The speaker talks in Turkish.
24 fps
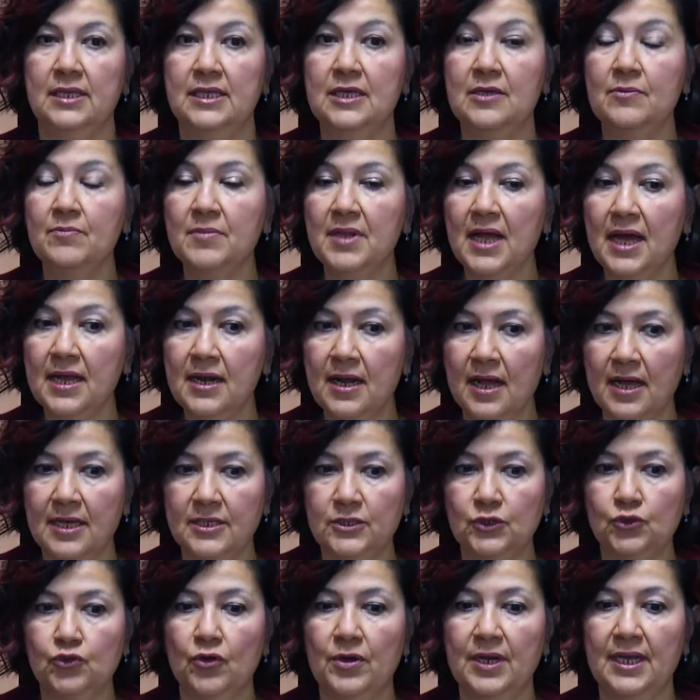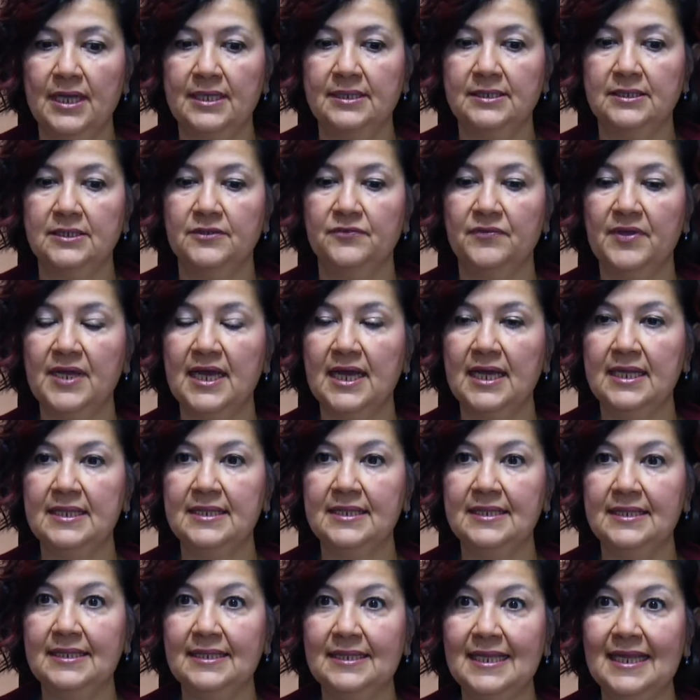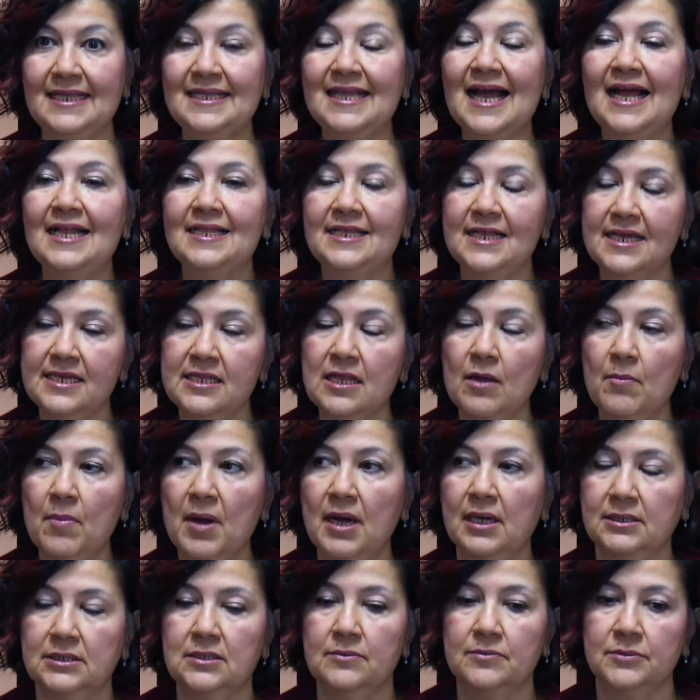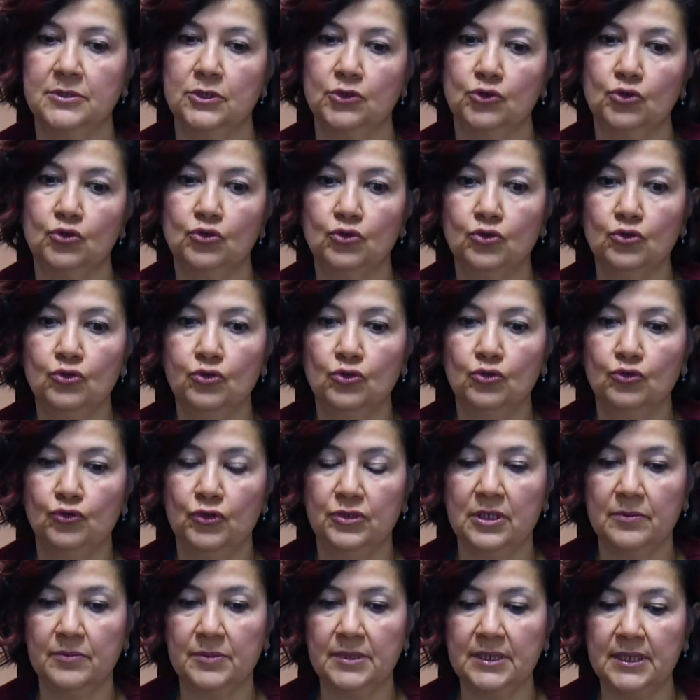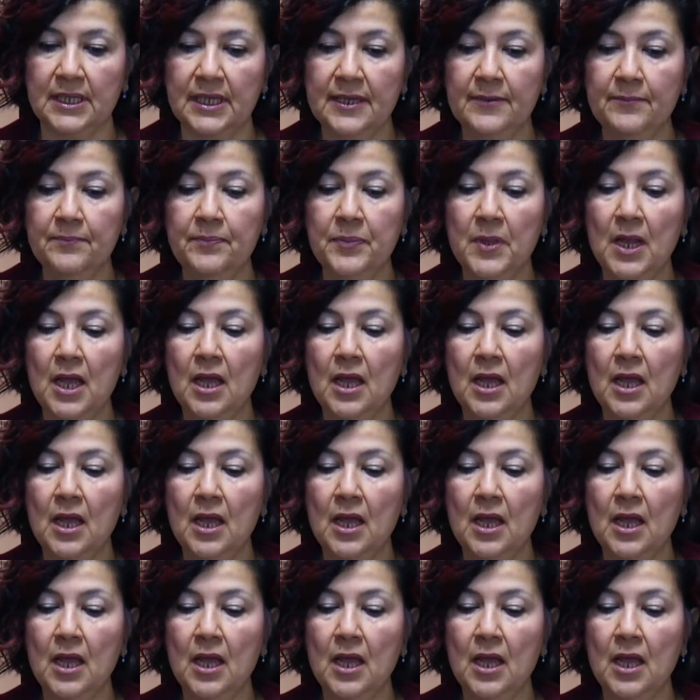kimler az görendir veya nedenlerine baktığımızda çocukluk döneminde